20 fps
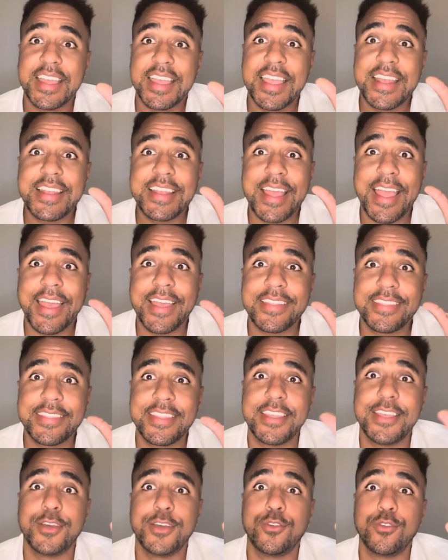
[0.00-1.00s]
Ele é
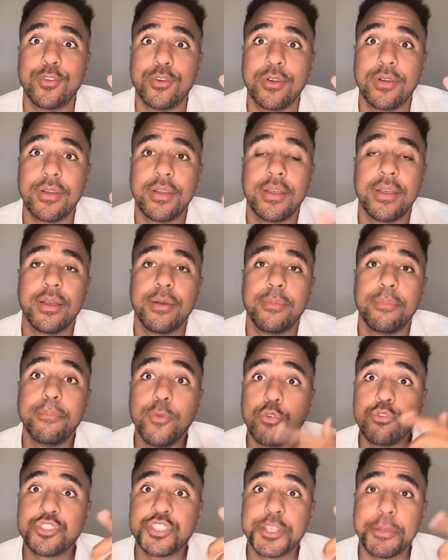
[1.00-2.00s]
herdeiro,
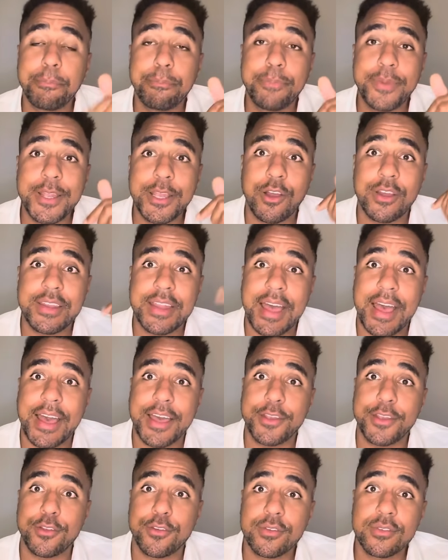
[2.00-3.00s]

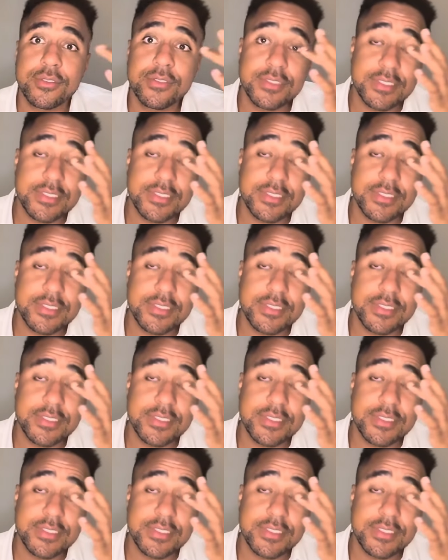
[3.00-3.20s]
multibilionário,